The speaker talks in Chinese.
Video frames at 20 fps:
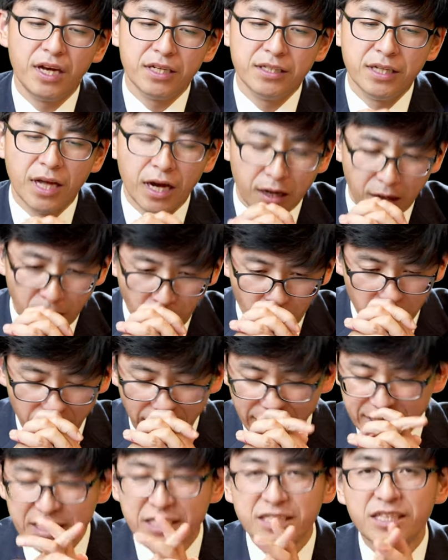那后
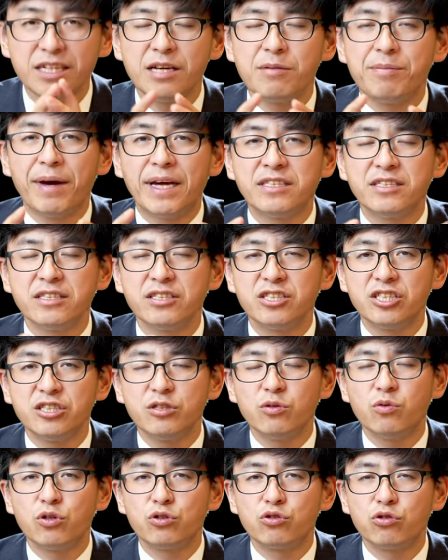来以色列百姓
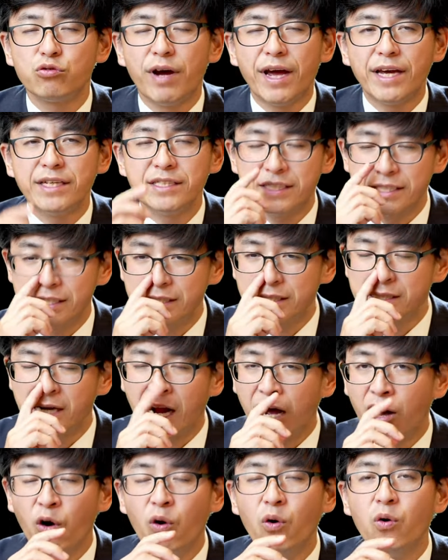经过出埃及，
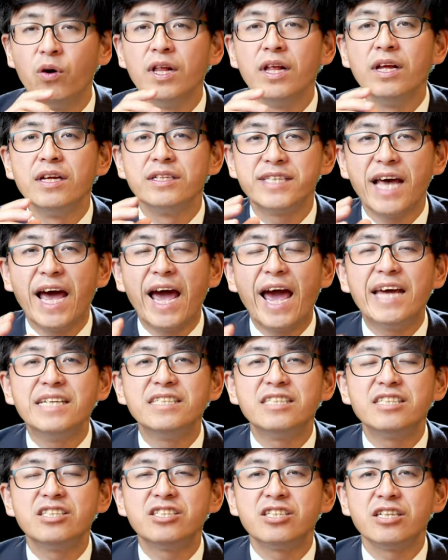然后在埃
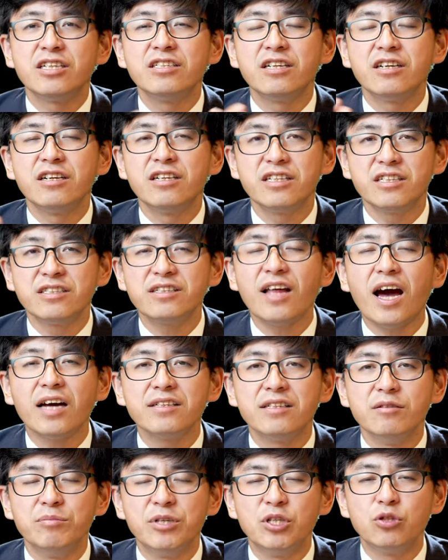及形成了一个大
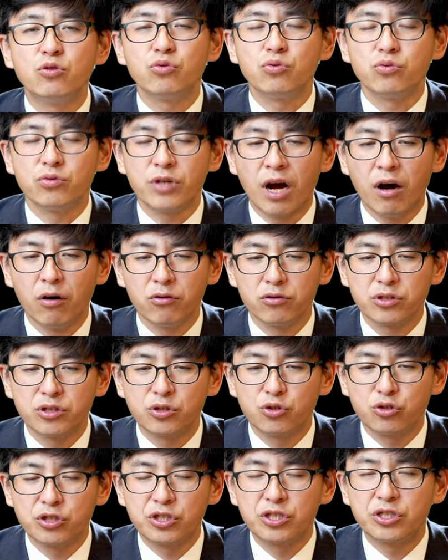的民族，然后
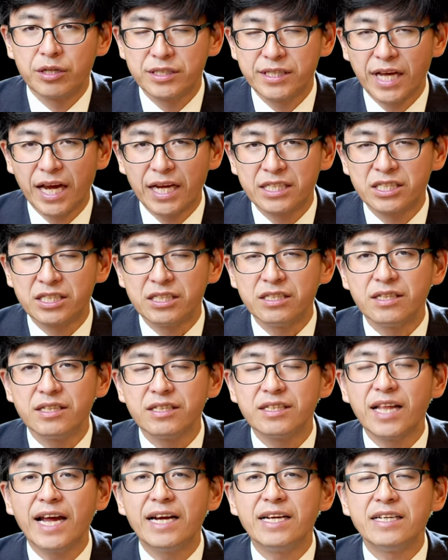在神的
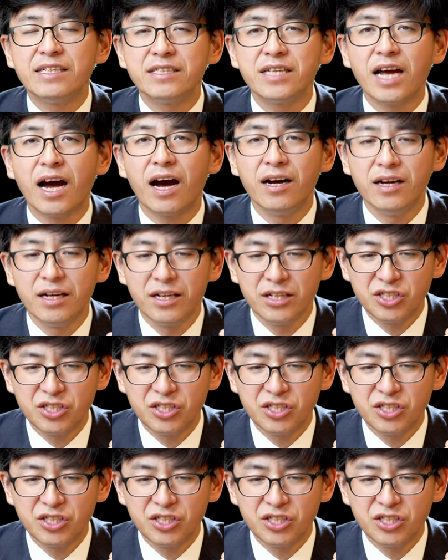带领下，